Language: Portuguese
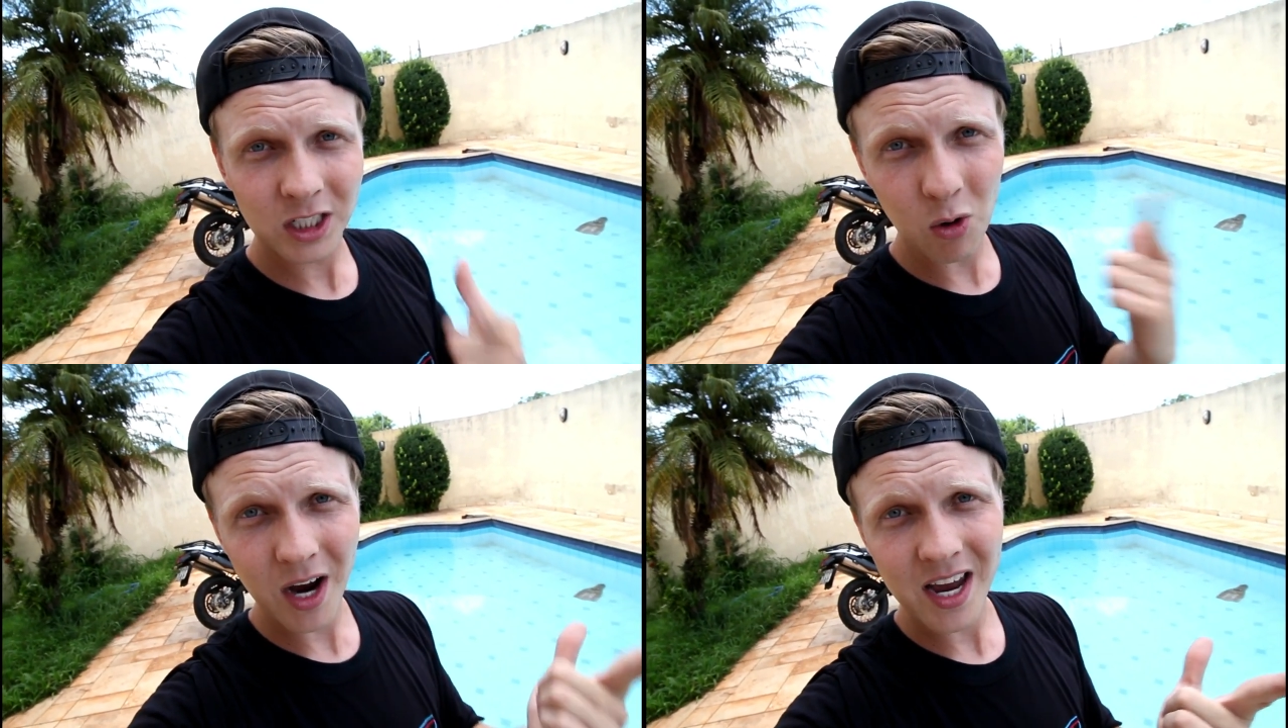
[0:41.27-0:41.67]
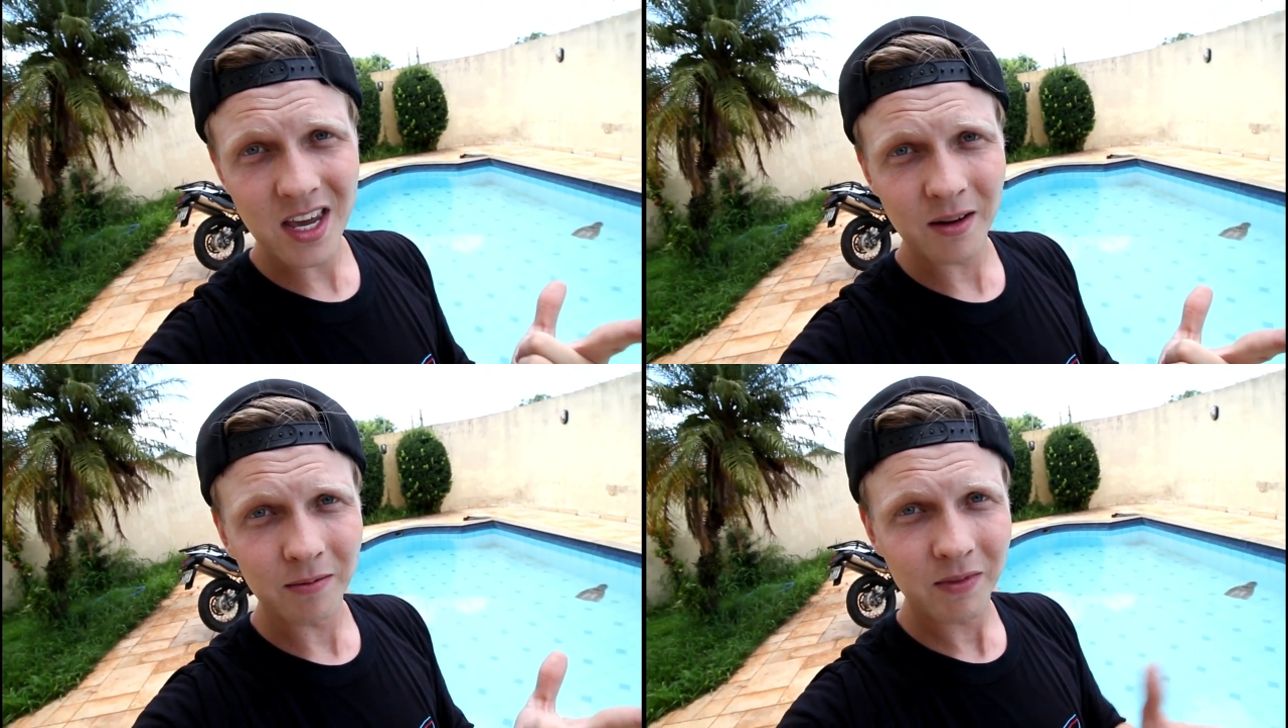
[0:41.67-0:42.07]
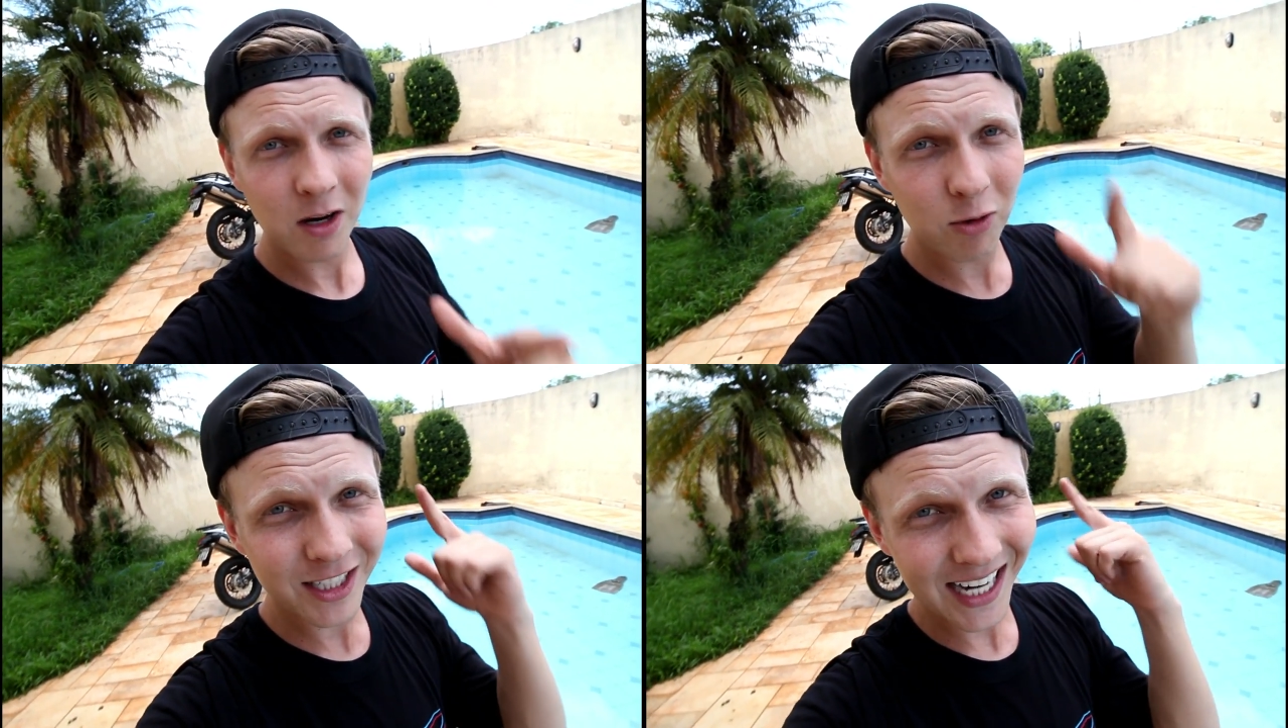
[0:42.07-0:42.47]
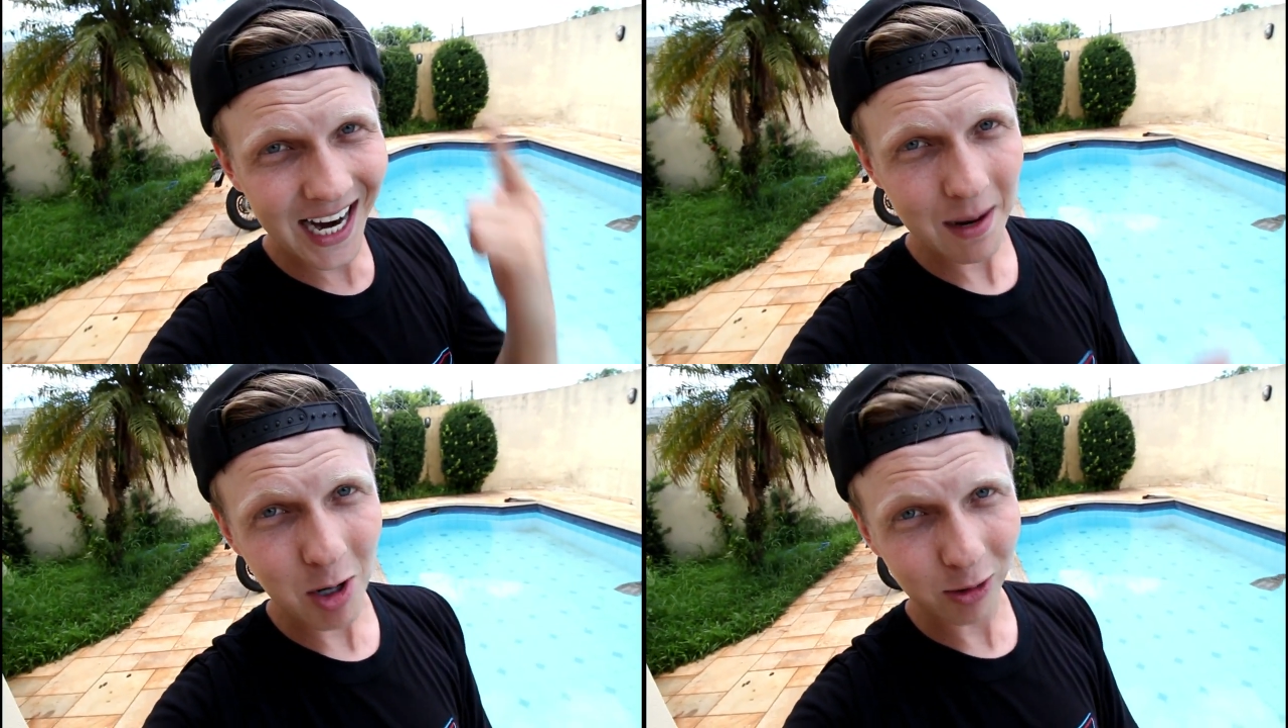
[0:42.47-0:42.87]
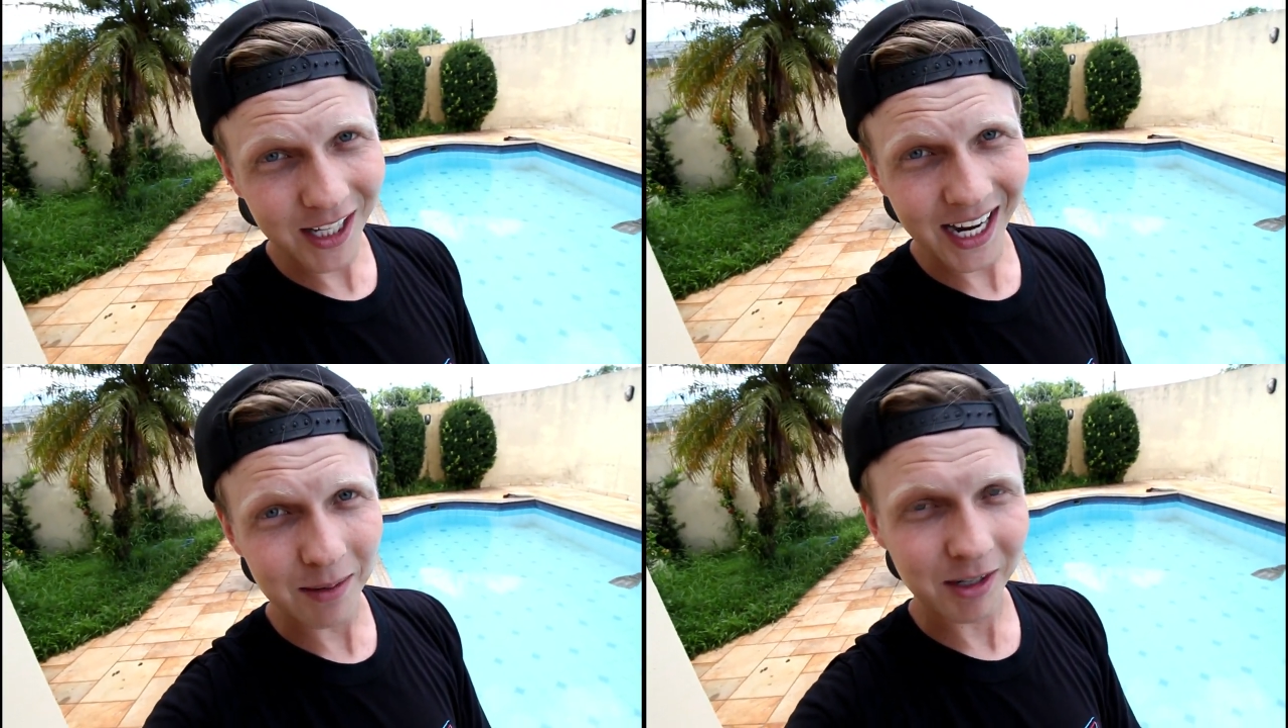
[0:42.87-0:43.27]
se eu cair, eu vou estragar a moto
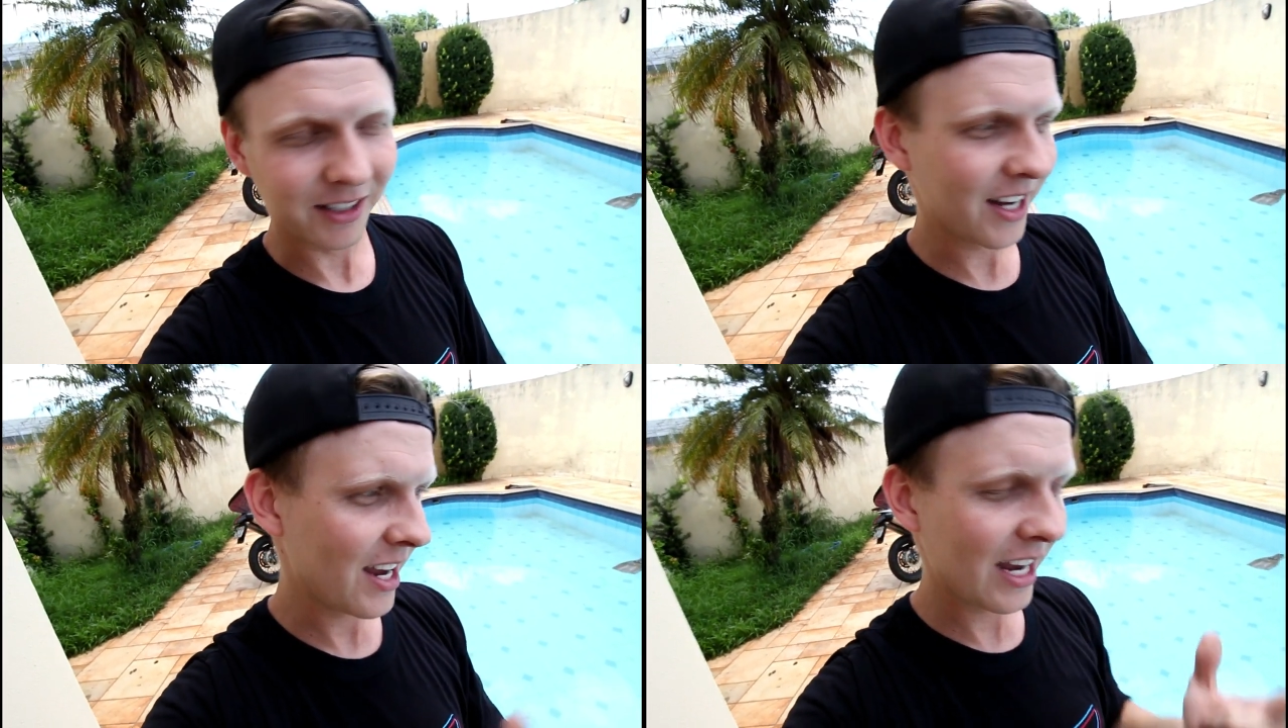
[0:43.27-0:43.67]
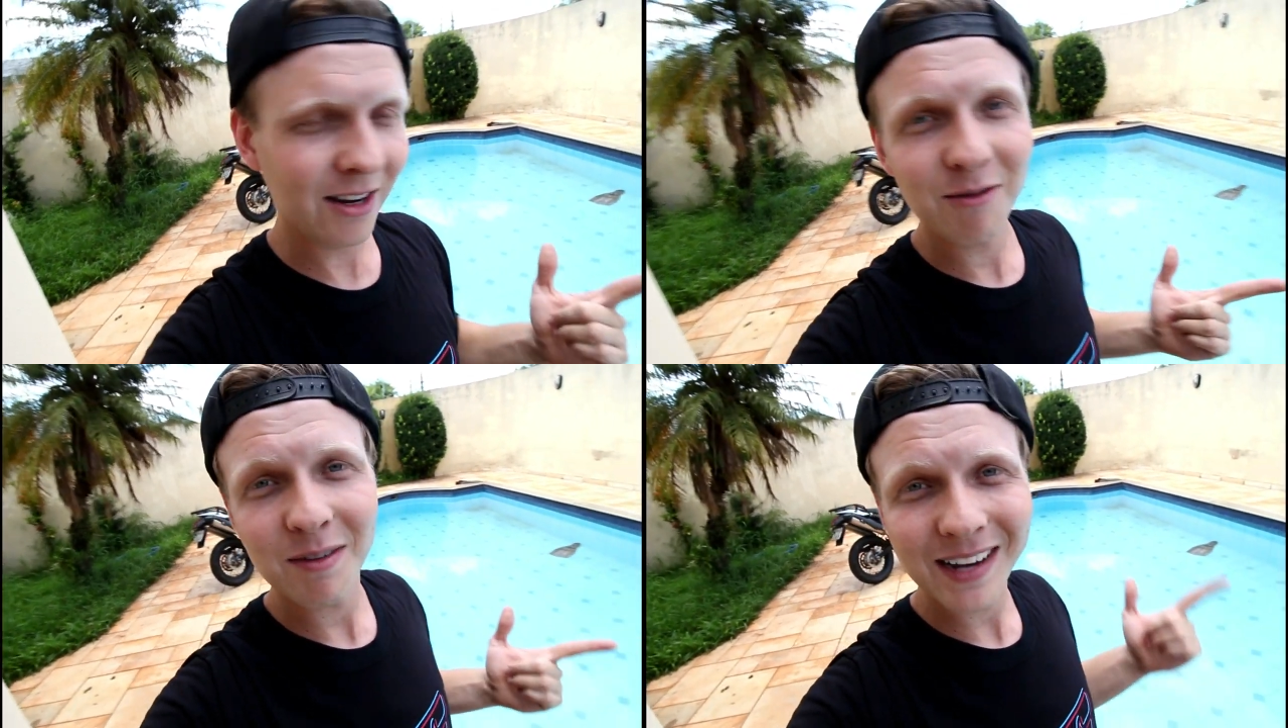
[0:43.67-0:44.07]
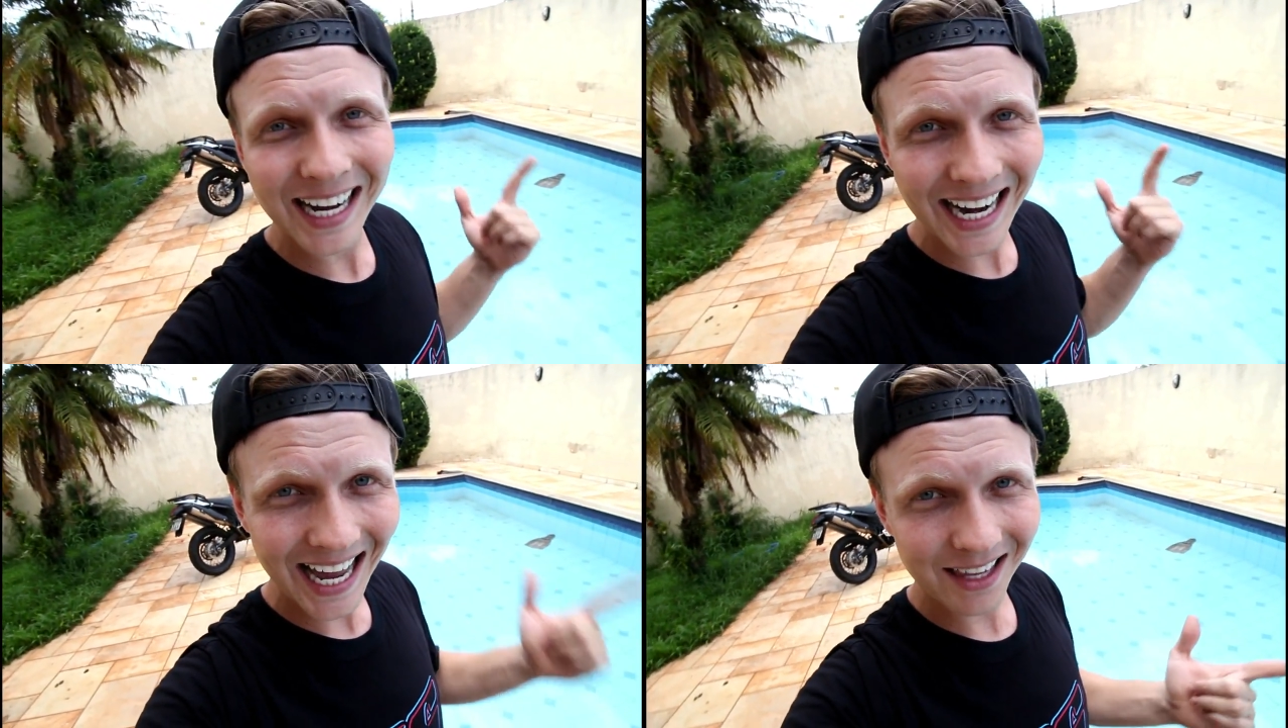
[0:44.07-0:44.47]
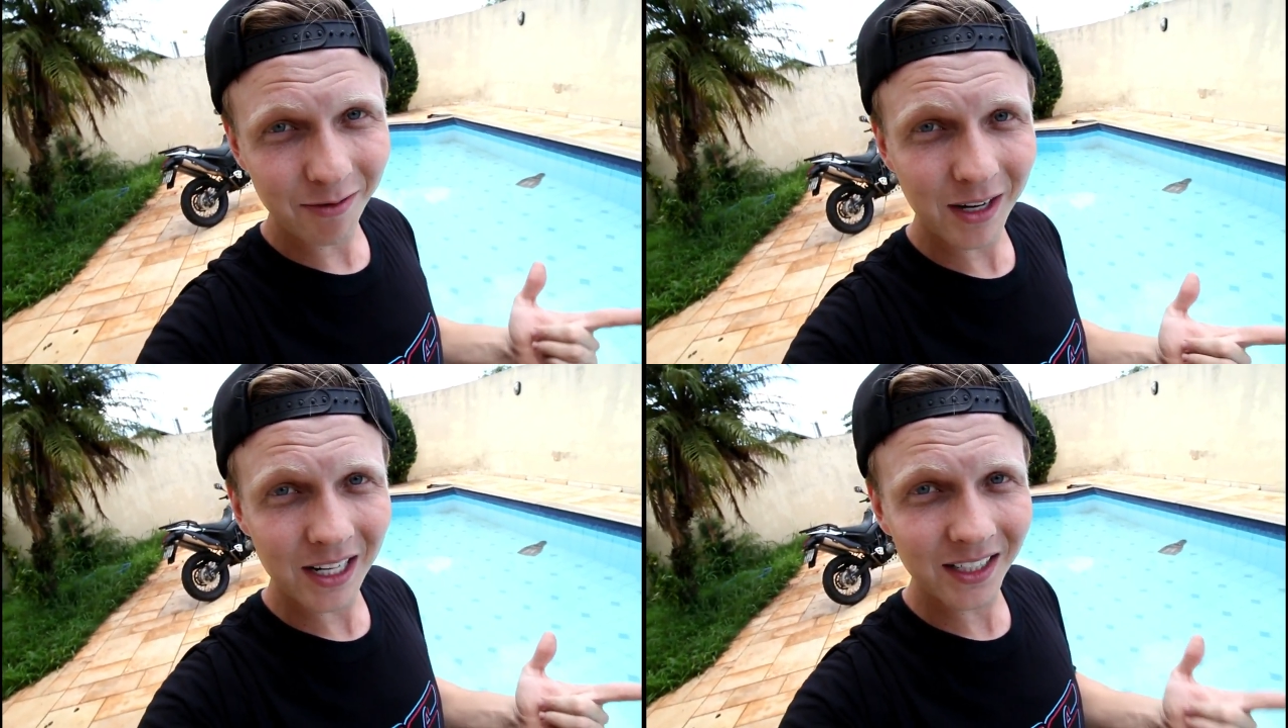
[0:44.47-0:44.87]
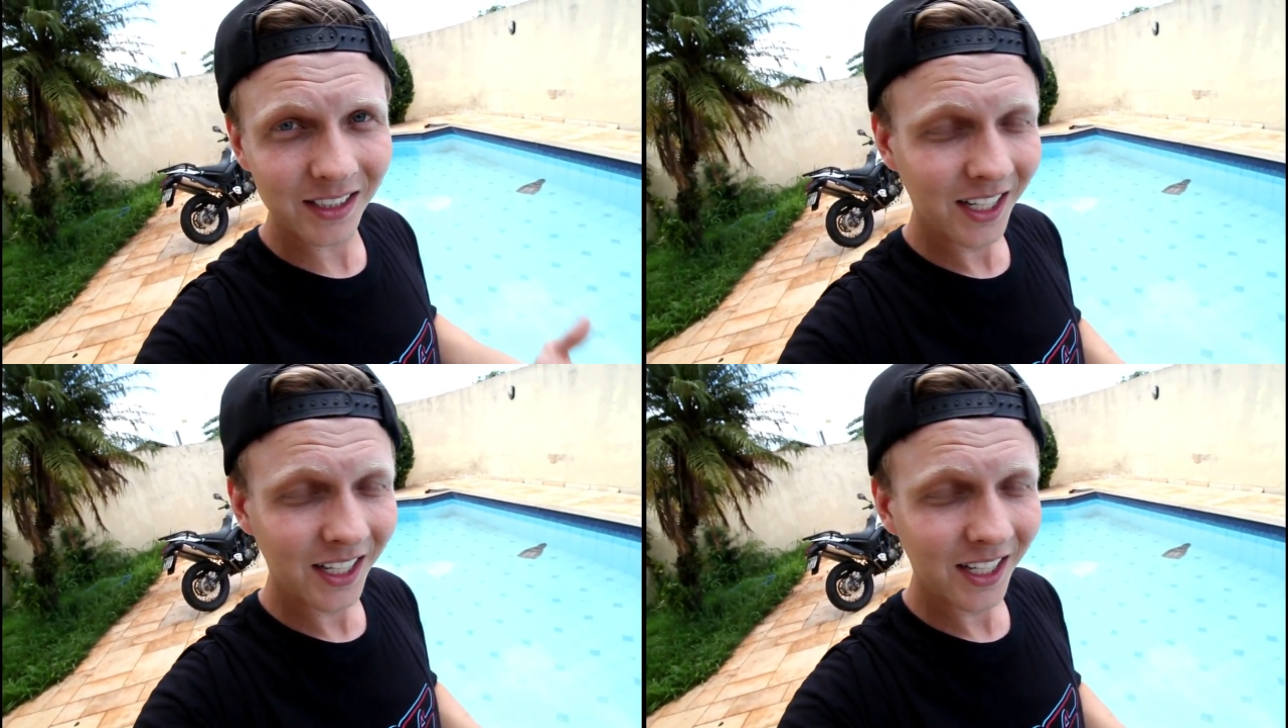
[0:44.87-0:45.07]
dele, mano. E aí ele não vai ficar nada feliz.